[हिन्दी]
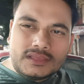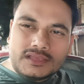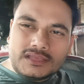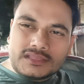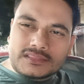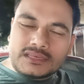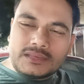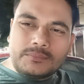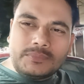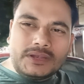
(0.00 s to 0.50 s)

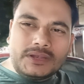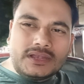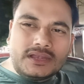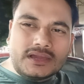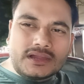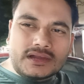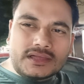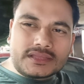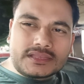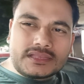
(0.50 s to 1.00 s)
इतनी भीड़
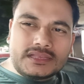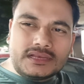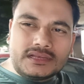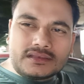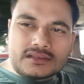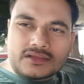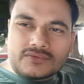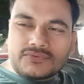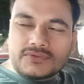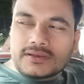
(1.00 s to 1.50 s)
लगा रखी है
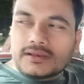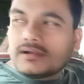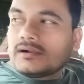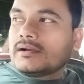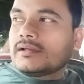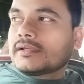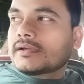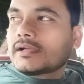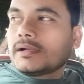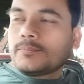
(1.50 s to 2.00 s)
ट्रैफिक लगा
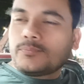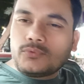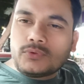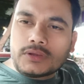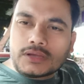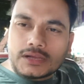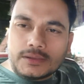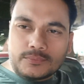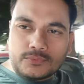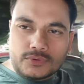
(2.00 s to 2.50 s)
रखा है पूरा
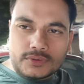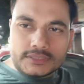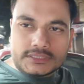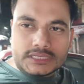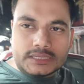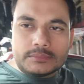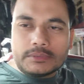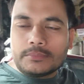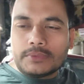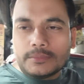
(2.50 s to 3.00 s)
का पूरा
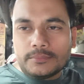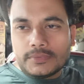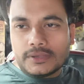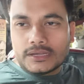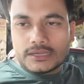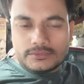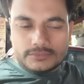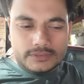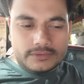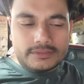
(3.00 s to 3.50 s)
जाना भाई
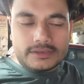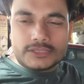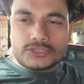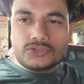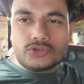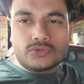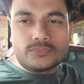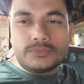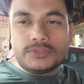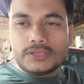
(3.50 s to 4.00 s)
मंगल बाजार वाला
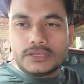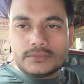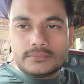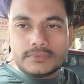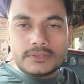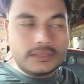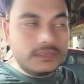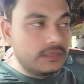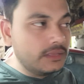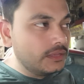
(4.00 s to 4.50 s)
चौक भी
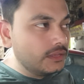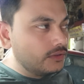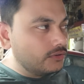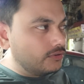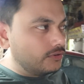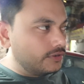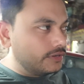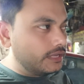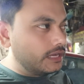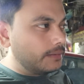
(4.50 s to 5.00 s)
जाना
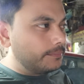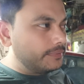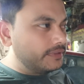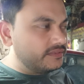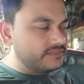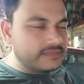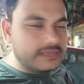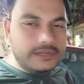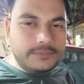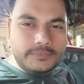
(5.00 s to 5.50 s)
और यहाँ पे
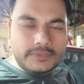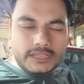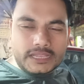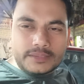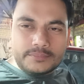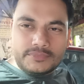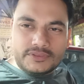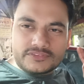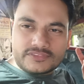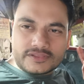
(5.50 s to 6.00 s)
इस साइड में
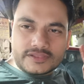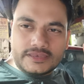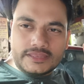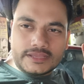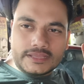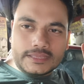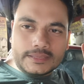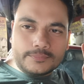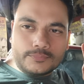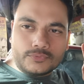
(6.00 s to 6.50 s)
कैमरेज तक ले
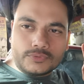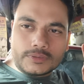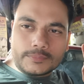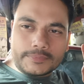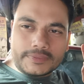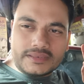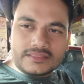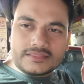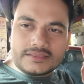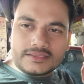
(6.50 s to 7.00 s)
गए हैं पूरा
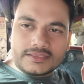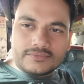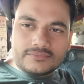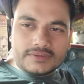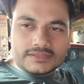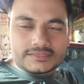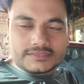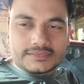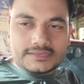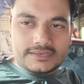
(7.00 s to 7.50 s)
पहले था कि
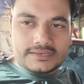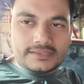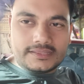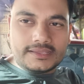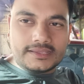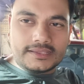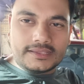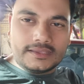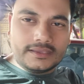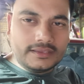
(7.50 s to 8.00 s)
वहाँ तक नहीं ले
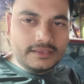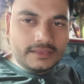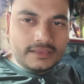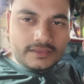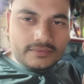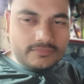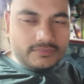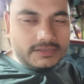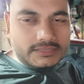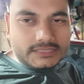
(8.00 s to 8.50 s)
जाएंगे
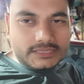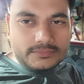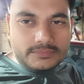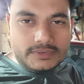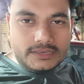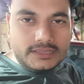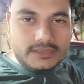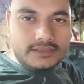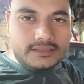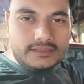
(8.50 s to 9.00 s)
वहाँ तक भी
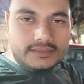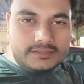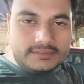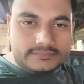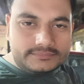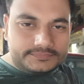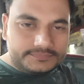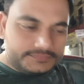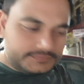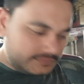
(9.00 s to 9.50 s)
ले गए हैं
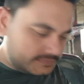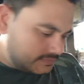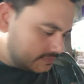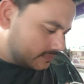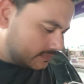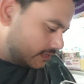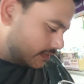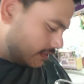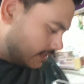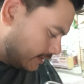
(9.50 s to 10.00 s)

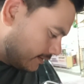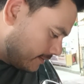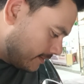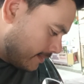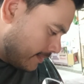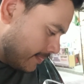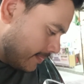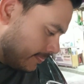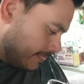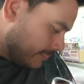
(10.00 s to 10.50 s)
ठीक
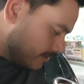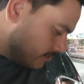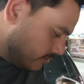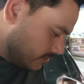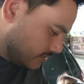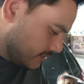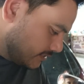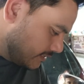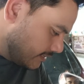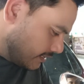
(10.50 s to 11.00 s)
है कौन
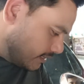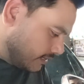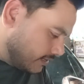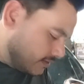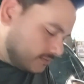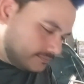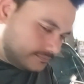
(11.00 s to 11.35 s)
सा देख रहे हैं